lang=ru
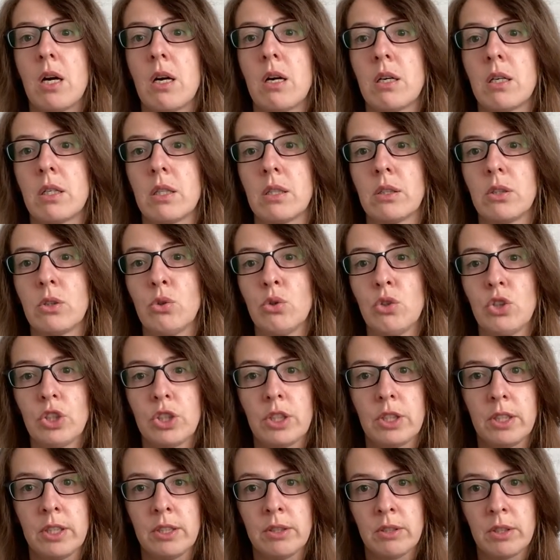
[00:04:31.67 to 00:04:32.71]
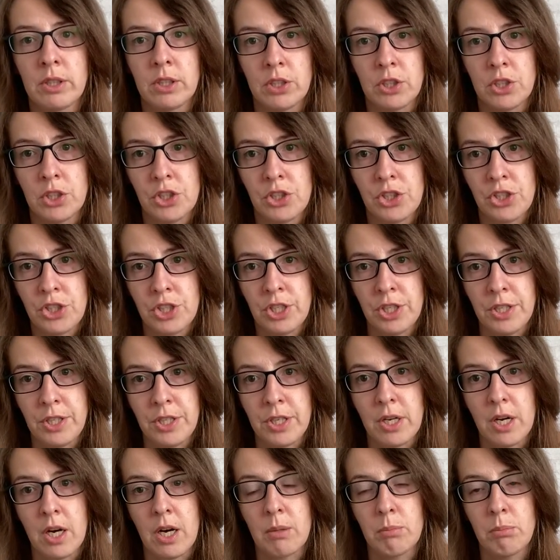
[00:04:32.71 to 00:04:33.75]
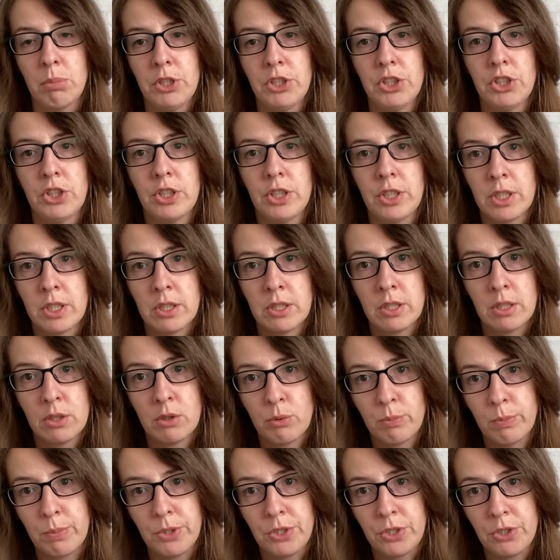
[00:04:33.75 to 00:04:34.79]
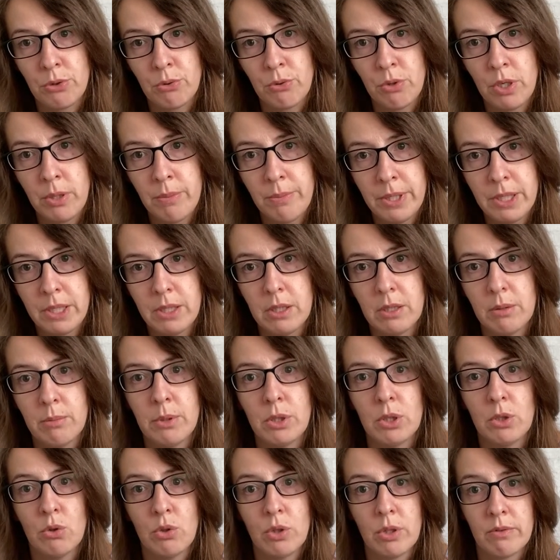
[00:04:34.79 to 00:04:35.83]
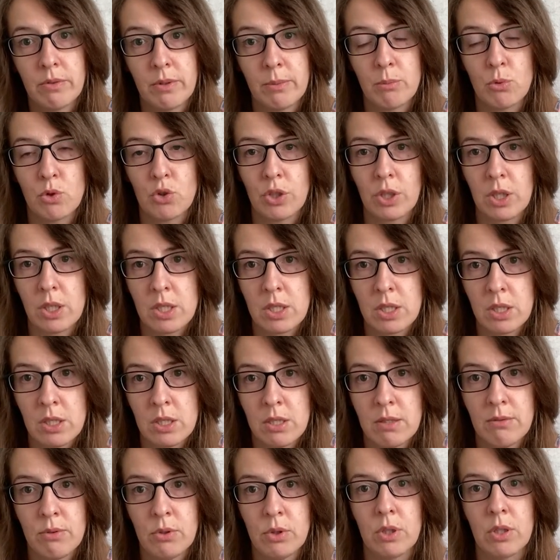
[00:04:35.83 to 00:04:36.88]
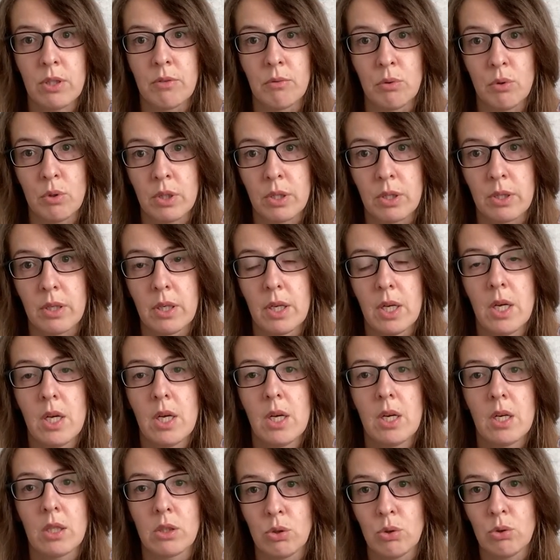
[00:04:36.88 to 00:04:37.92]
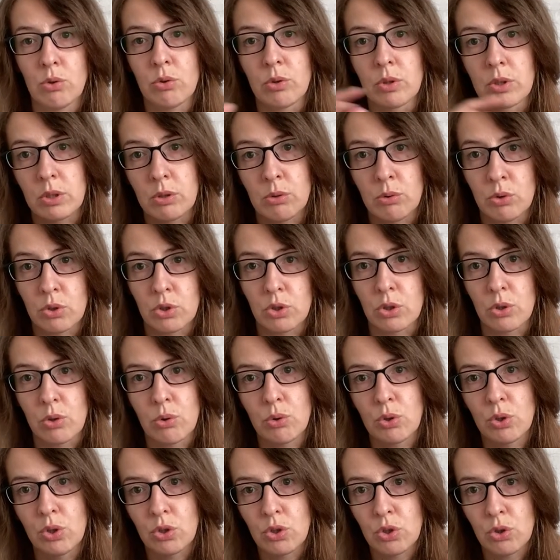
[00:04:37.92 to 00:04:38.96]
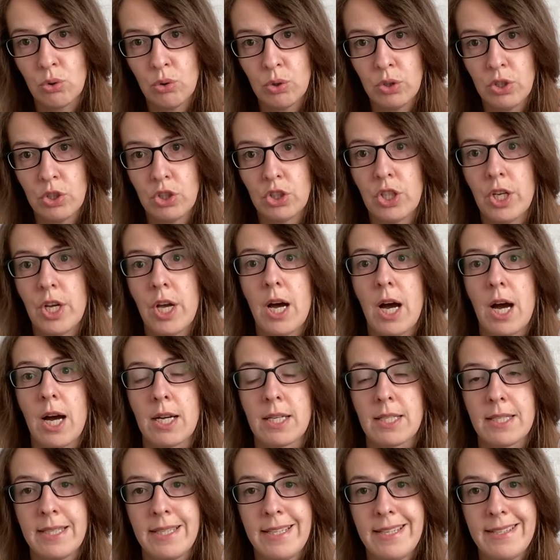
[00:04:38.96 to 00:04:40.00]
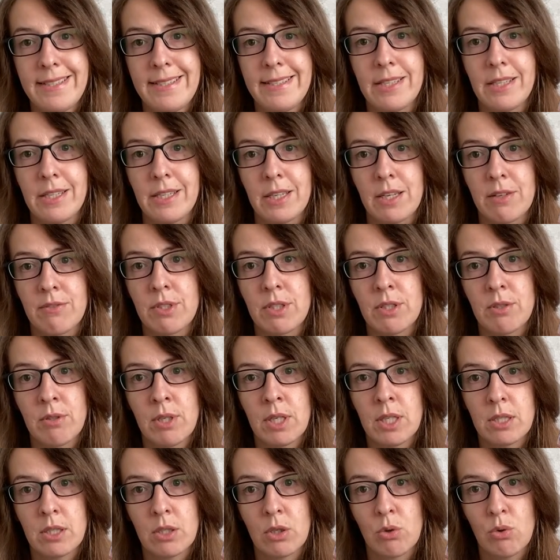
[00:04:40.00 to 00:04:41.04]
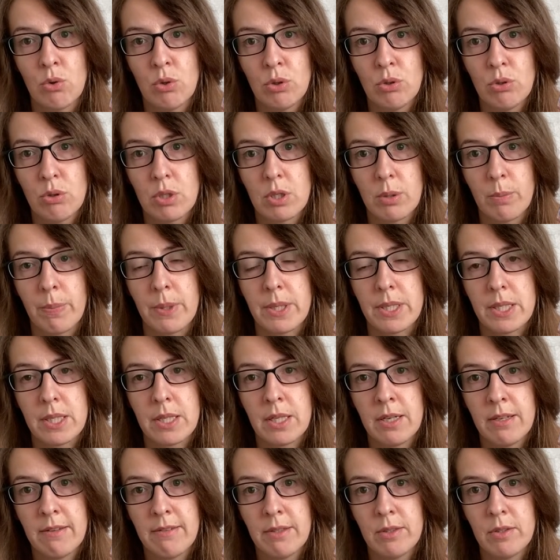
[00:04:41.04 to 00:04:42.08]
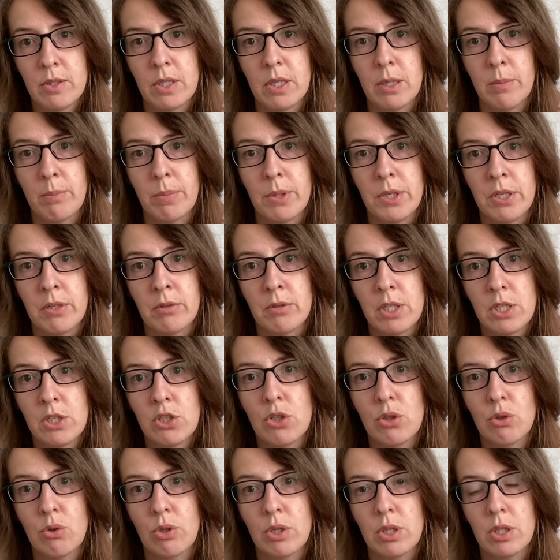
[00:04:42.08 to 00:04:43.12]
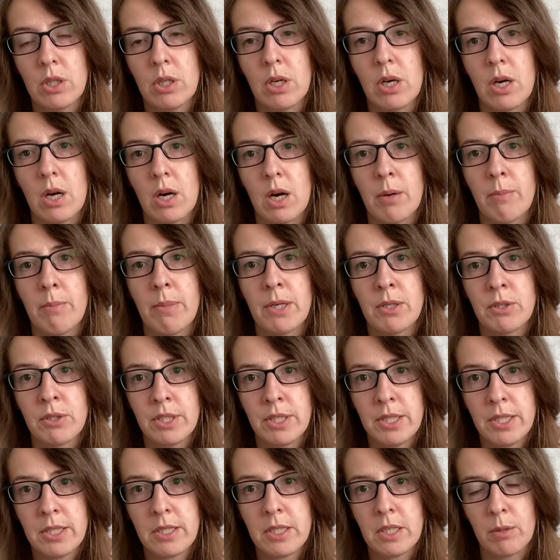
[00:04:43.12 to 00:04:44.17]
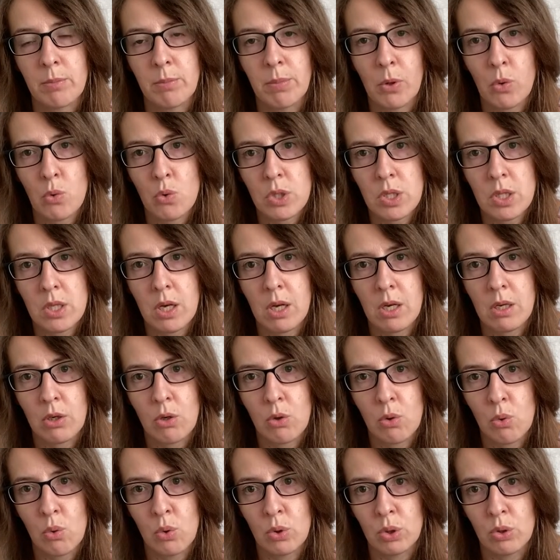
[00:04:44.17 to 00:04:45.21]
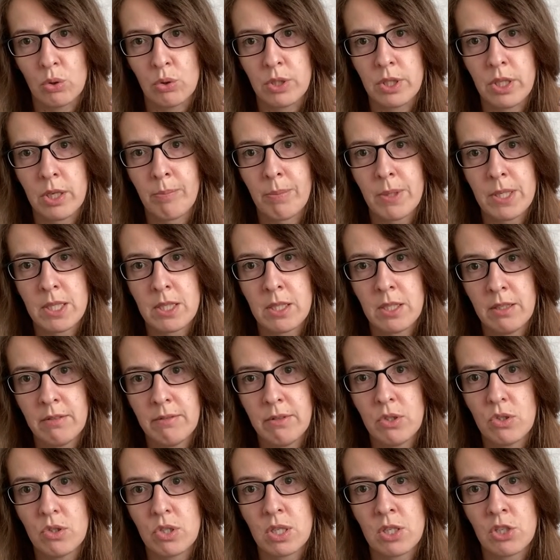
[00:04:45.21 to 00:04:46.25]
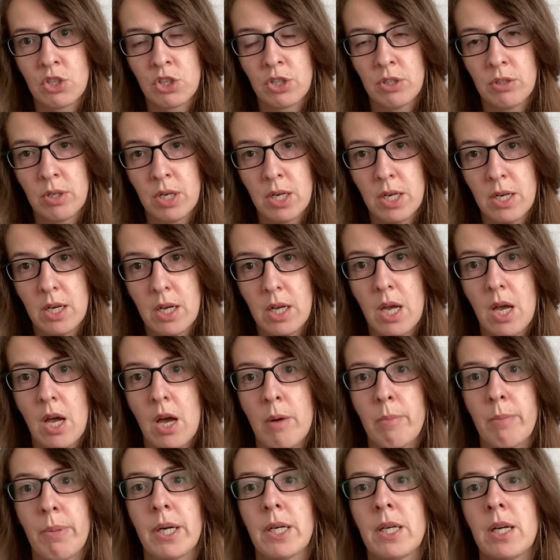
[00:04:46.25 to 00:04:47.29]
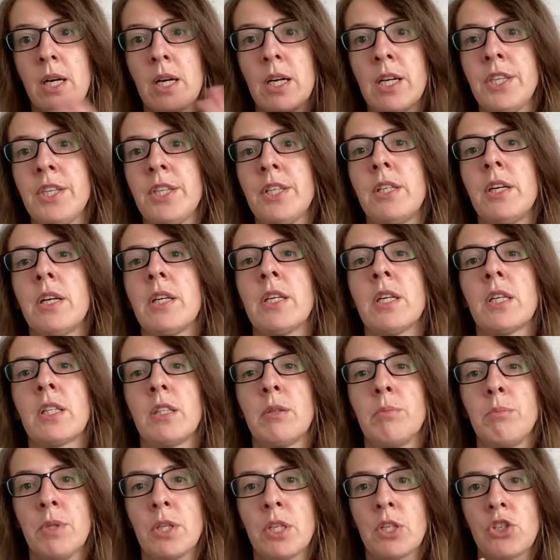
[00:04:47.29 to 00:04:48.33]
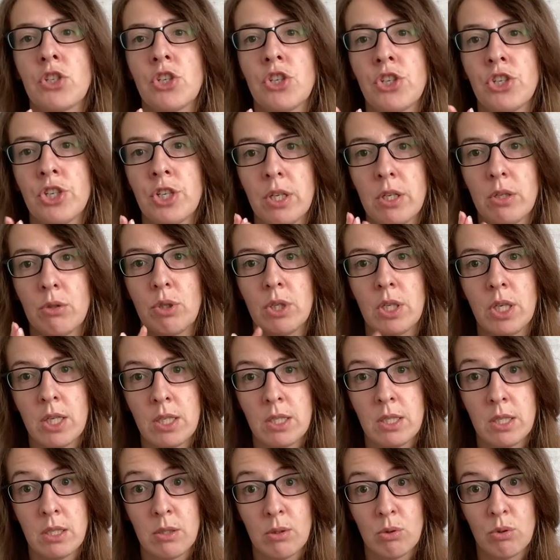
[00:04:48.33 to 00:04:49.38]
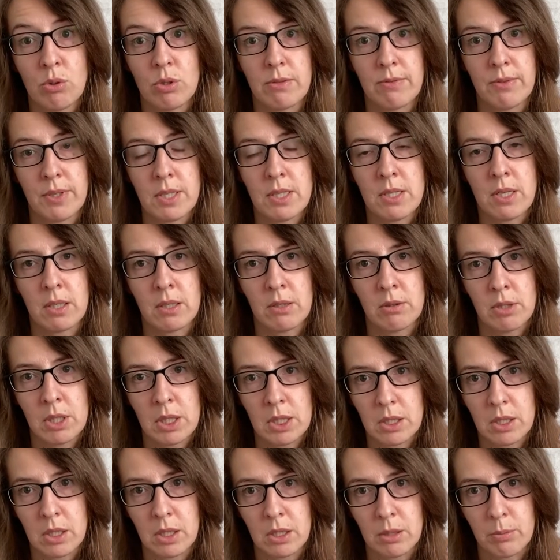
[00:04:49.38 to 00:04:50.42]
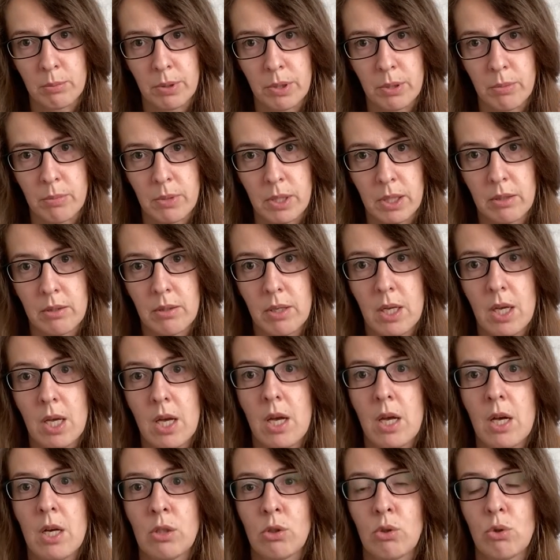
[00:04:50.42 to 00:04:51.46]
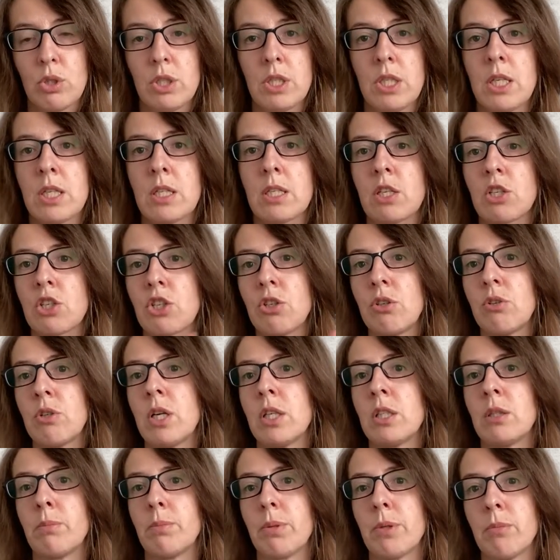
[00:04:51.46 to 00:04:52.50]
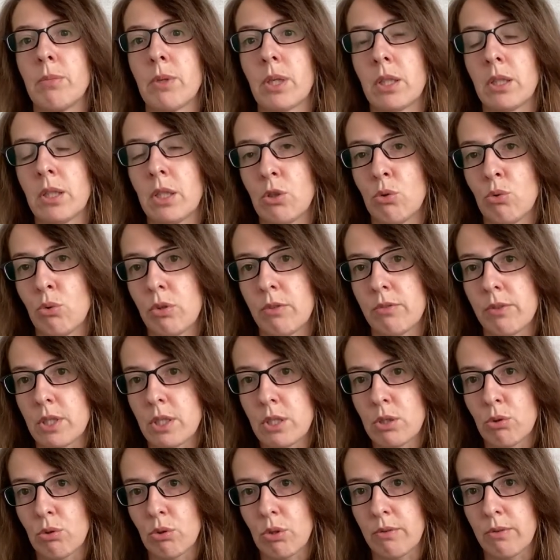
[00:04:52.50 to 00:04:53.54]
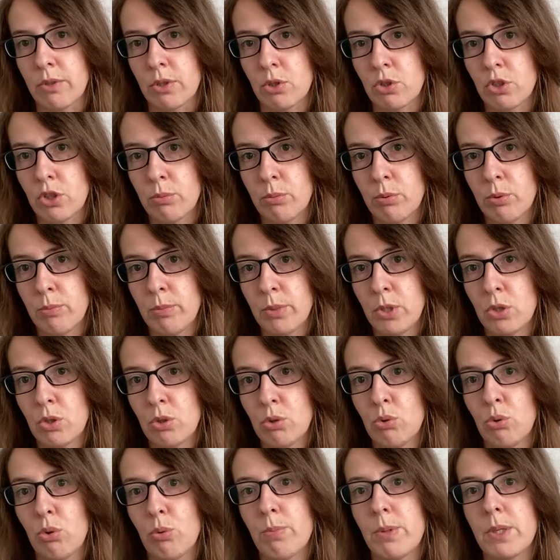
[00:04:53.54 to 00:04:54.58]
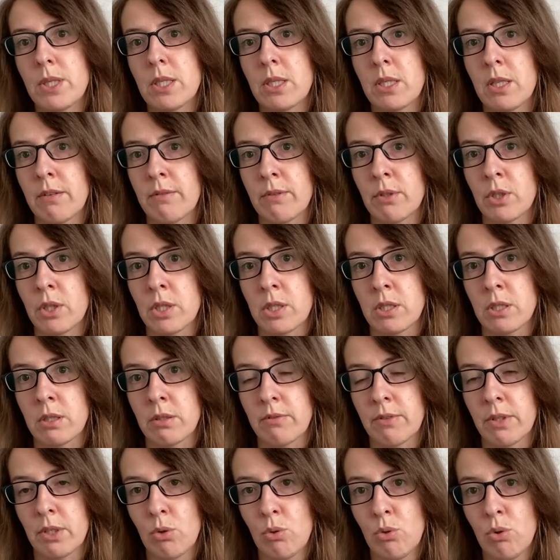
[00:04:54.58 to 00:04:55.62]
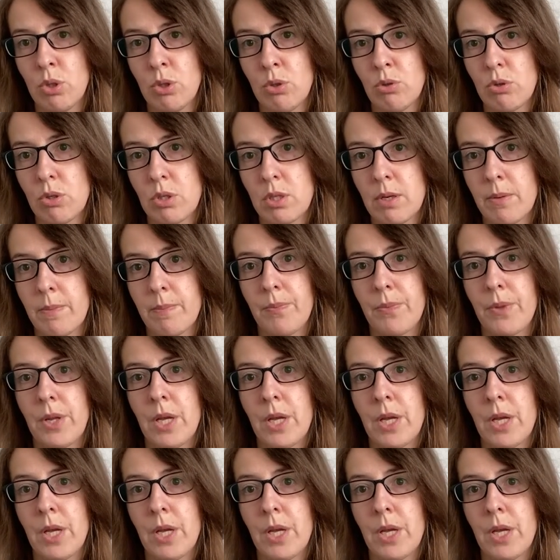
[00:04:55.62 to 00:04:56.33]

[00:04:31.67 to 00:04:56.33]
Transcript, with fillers: а, тоже сделать очищение. Обычно я делаю пятью элементами, но я вам уже рассказывала, довольно долго, сложно ходишь, ходишь. А здесь я взяла эти конусы, поставила и поняла, что это обалдеть как просто и легко. То есть я поставила, зажгла, пока они горят и мне очищают, я делаю свои закладки, например. То есть я зажгла, например, на юго-востоке волшебную микстуру, поставила один-два конуса,